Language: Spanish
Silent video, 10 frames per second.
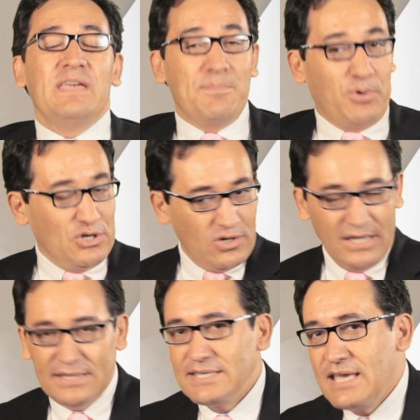y por eso
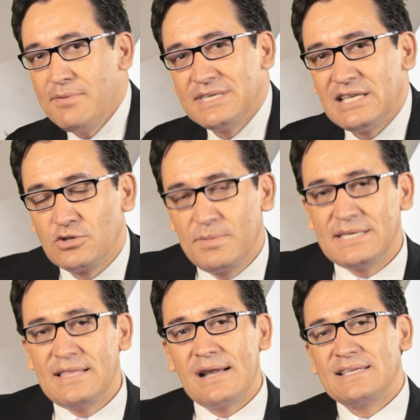gente así a veces los
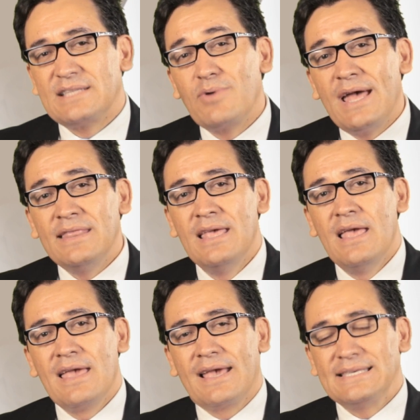ves en el restaurante
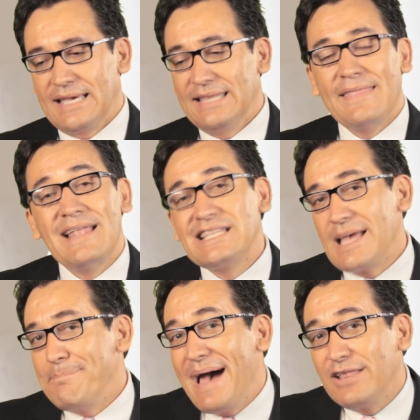que se quitan el
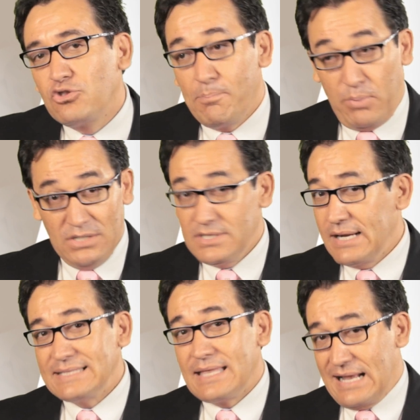zapato, pueden ser
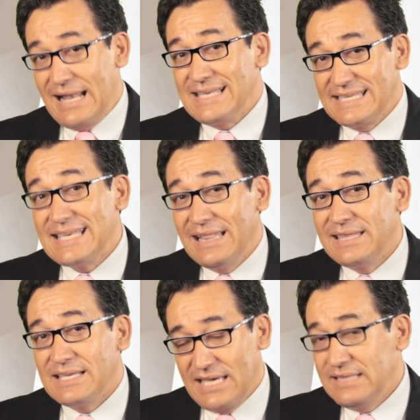hasta de clases
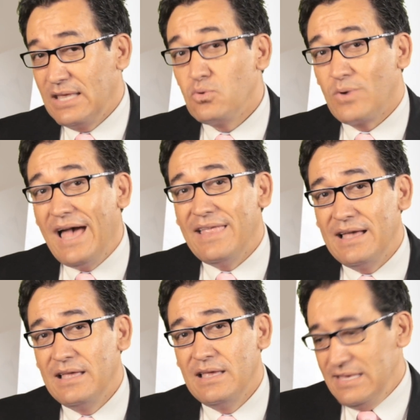altas, gente
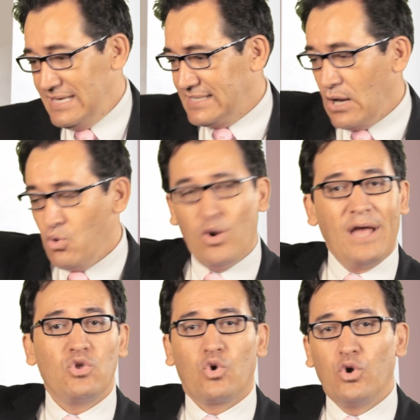educada, y están
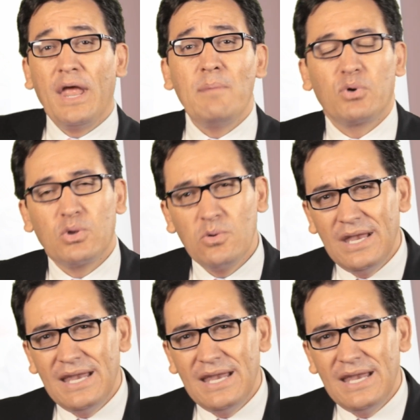jugando con él, porque un